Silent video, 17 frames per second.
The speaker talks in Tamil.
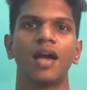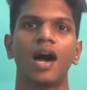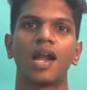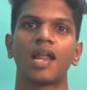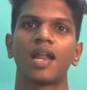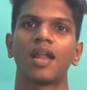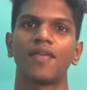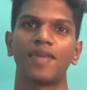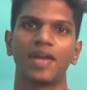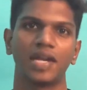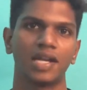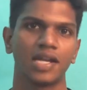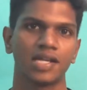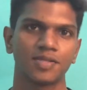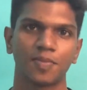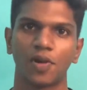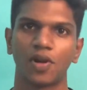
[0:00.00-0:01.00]
ஆனால் நான் வெயிட்
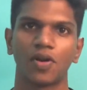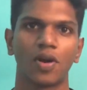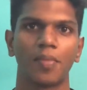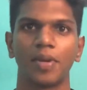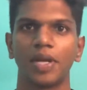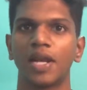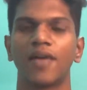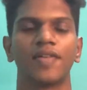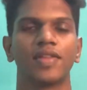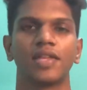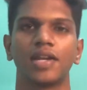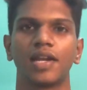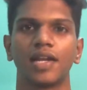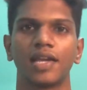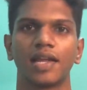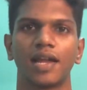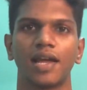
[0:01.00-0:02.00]
லாஸ் பண்ணணும் அப்படின்னு நான் வந்து
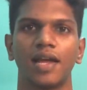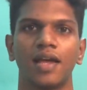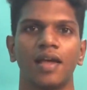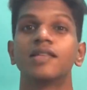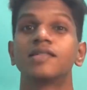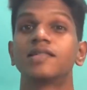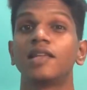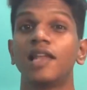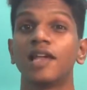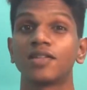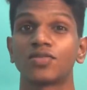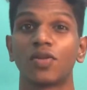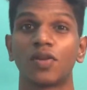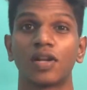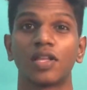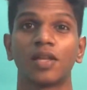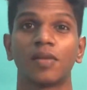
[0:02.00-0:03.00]
நினைக்கிறேன் சிலர்
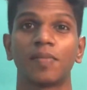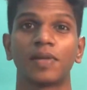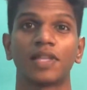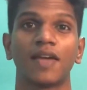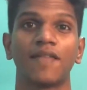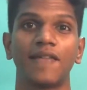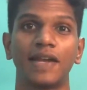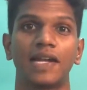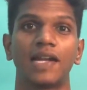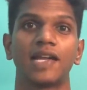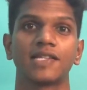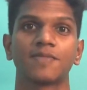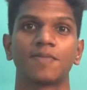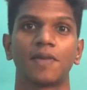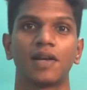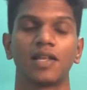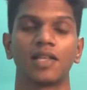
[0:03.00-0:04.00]
சொல்கிறத பார்த்தா வெயிட்
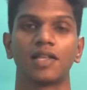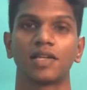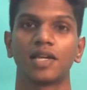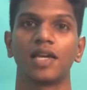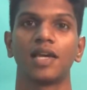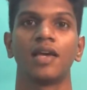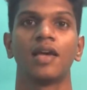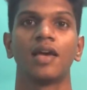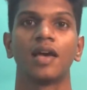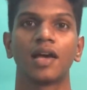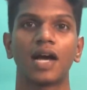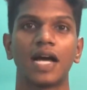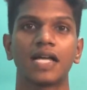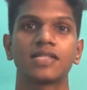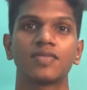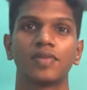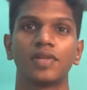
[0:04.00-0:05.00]
லாஸ் பண்ணுறதுக்கு
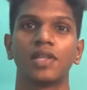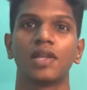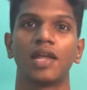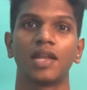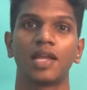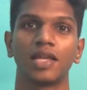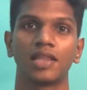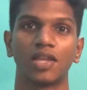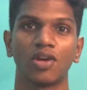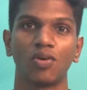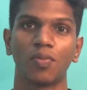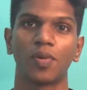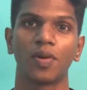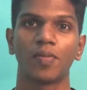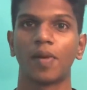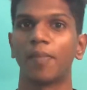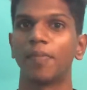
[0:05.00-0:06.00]
காசு வந்து நிறைய
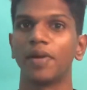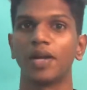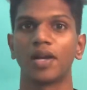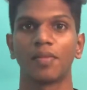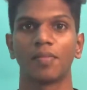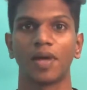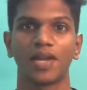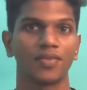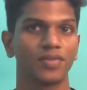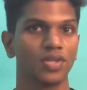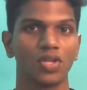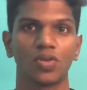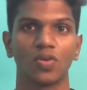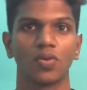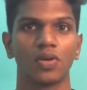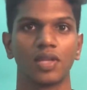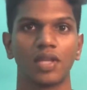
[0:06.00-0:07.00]
தேவைப்படும் அப்படின்ற மாதிரி வந்து
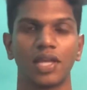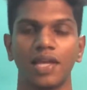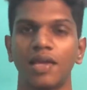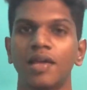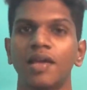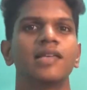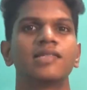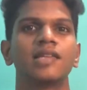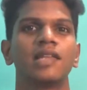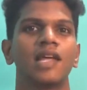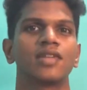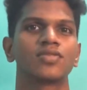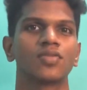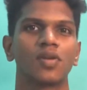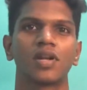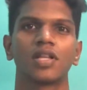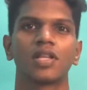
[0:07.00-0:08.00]
தோணுது
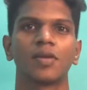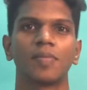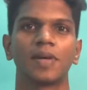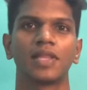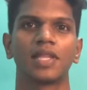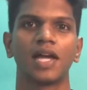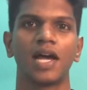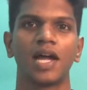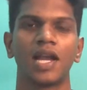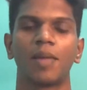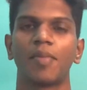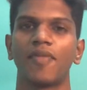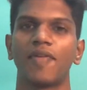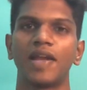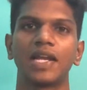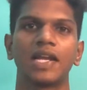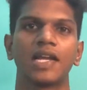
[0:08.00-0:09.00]
சிலர் சொல்றத பார்த்தா நம்ம
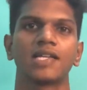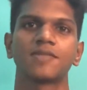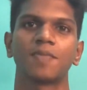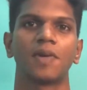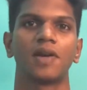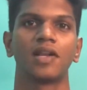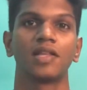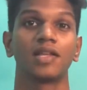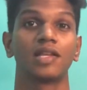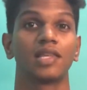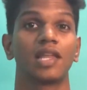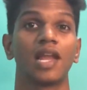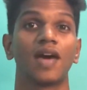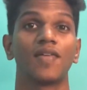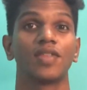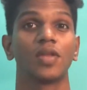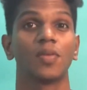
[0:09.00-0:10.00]
வெயிட் லாஸ் பண்றது
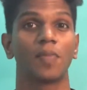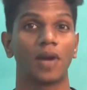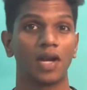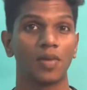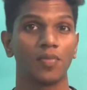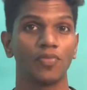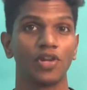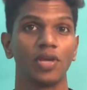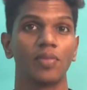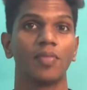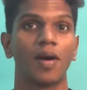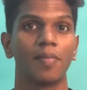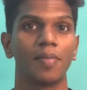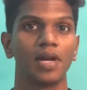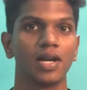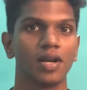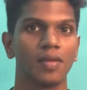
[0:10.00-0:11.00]
இதெல்லாம் வந்து பண்ண முடியுமா
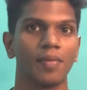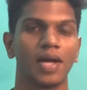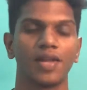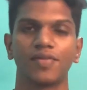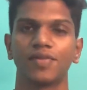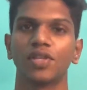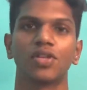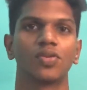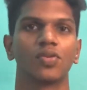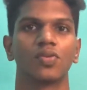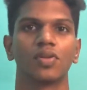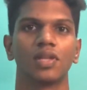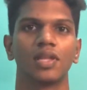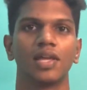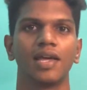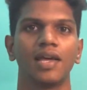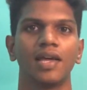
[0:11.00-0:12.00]
அப்படின்ற மாதிரி வந்து
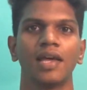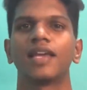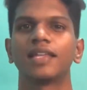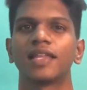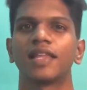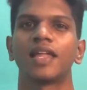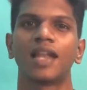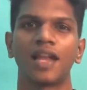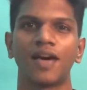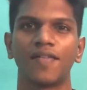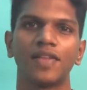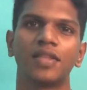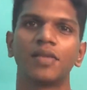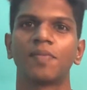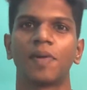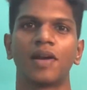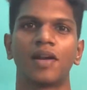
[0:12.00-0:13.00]
தோணுது எதை தான் நான்
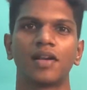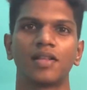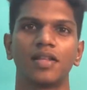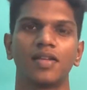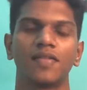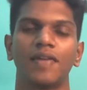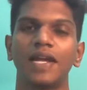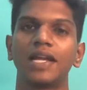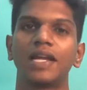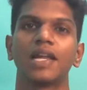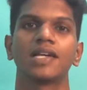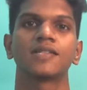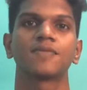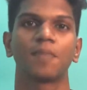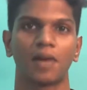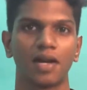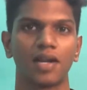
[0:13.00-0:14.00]
வந்து பண்றது வெயிட்
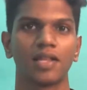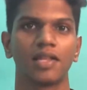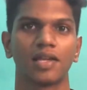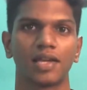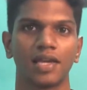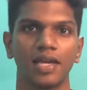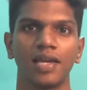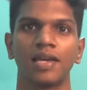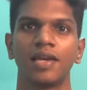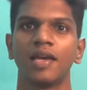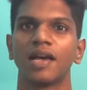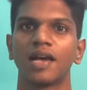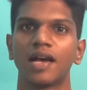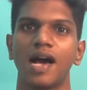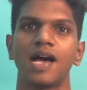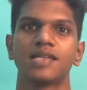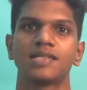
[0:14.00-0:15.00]
லாஸ் பண்றதுக்கு
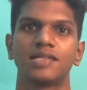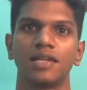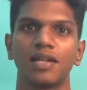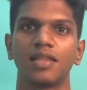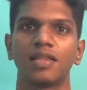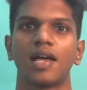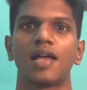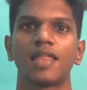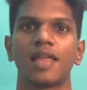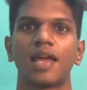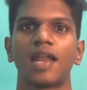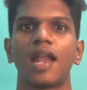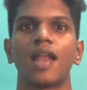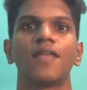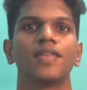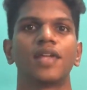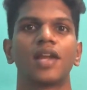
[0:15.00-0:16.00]
காசு இருந்தால் தான்
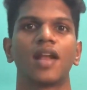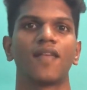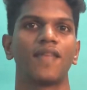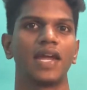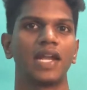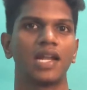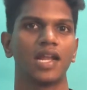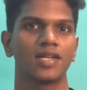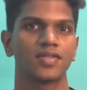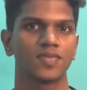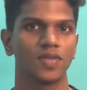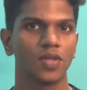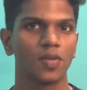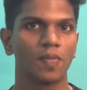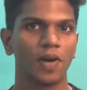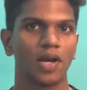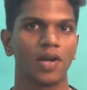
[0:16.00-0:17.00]
என்னால் வந்து வெயிட் லாஸ்
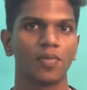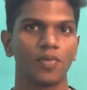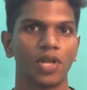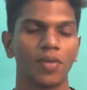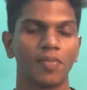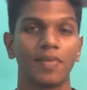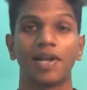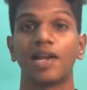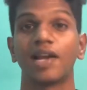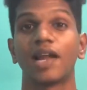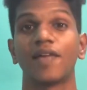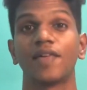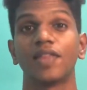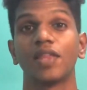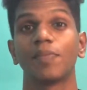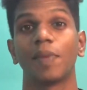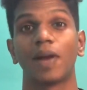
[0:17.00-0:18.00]
வந்து பண்ண முடியுமா இல்லைனா
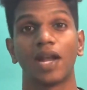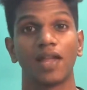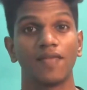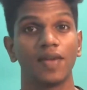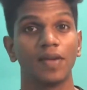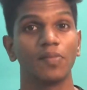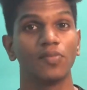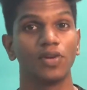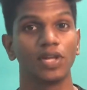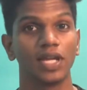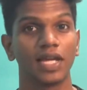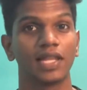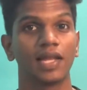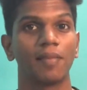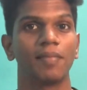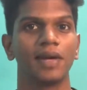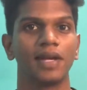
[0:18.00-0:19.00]
வந்து பண்ணவே
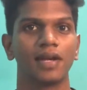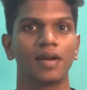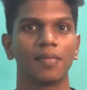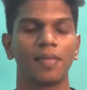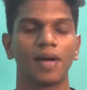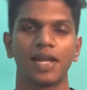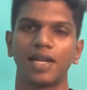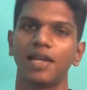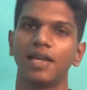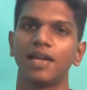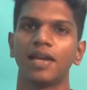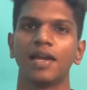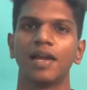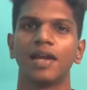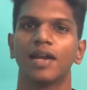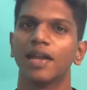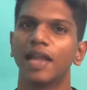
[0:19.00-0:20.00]
முடியாது அப்படின்ற மாதிரி
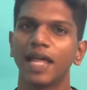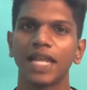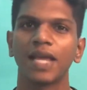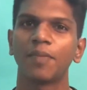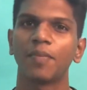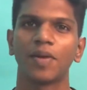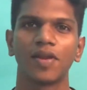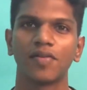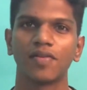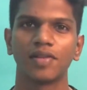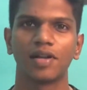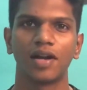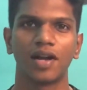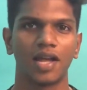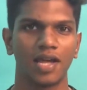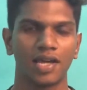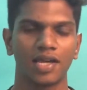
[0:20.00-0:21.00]
நிறைய பேருக்கு
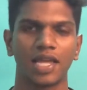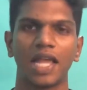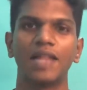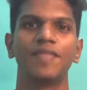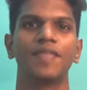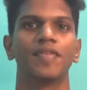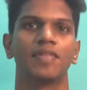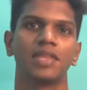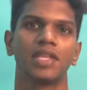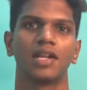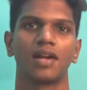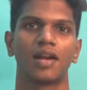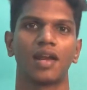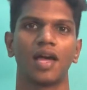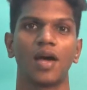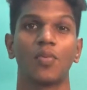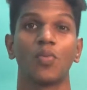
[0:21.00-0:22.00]
வந்து கேள்வி
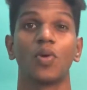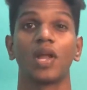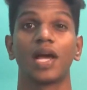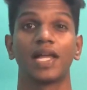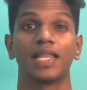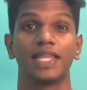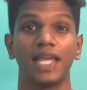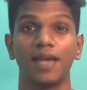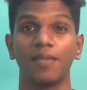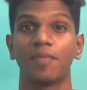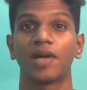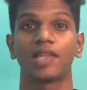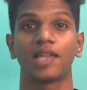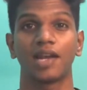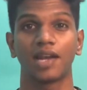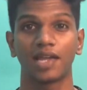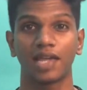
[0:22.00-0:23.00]
வந்திருக்கலாம் உங்களுக்கு அதே
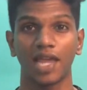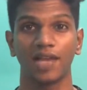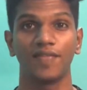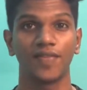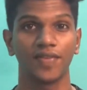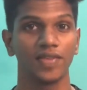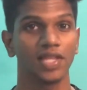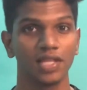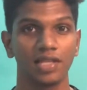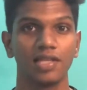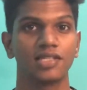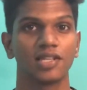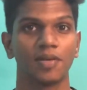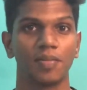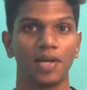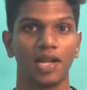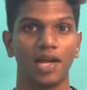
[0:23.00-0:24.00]
மாதிரியான கேள்வி வந்து
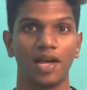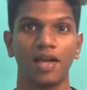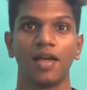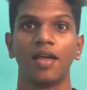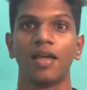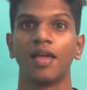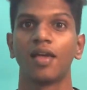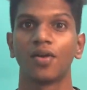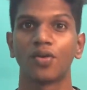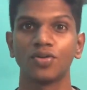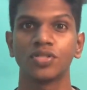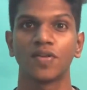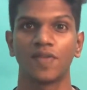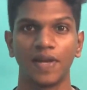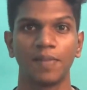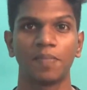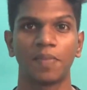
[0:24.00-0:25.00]
இருந்துச்சு அப்படின்னா
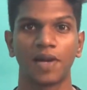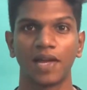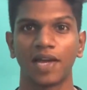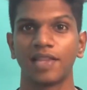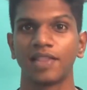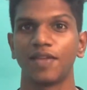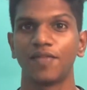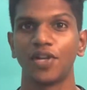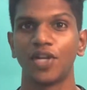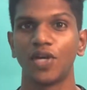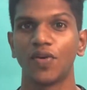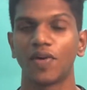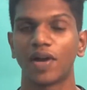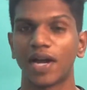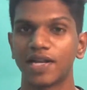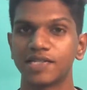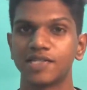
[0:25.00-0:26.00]
கொஞ்சம் வெயிட் பண்ணுங்க இந்த வீடியோ
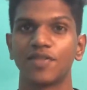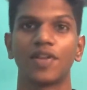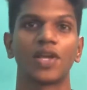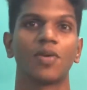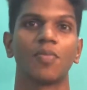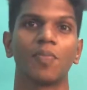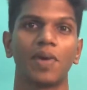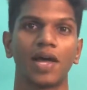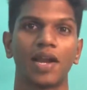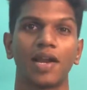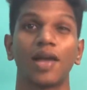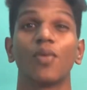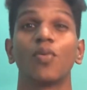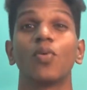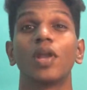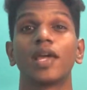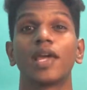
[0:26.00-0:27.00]
கடைசி வரைக்கும் பாருங்க
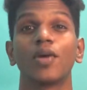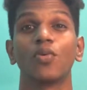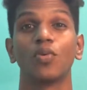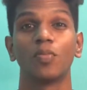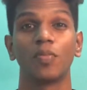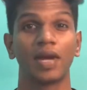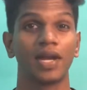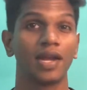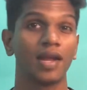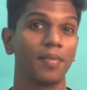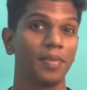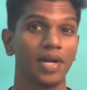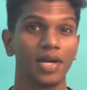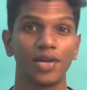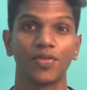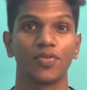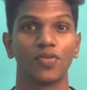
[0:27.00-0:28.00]
உங்களுக்கே உண்மை என்ன
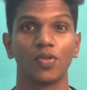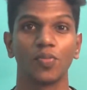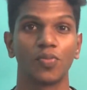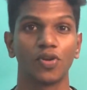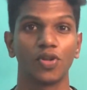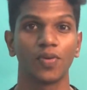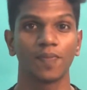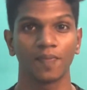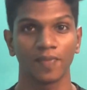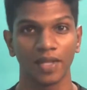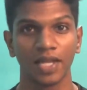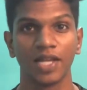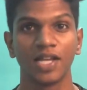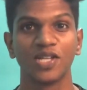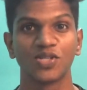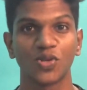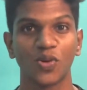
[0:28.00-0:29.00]
அப்படின்றது வந்து புரியும்
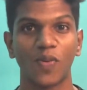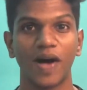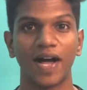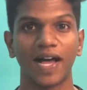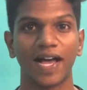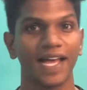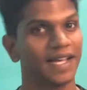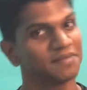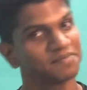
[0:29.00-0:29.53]
ஸோ வாங்க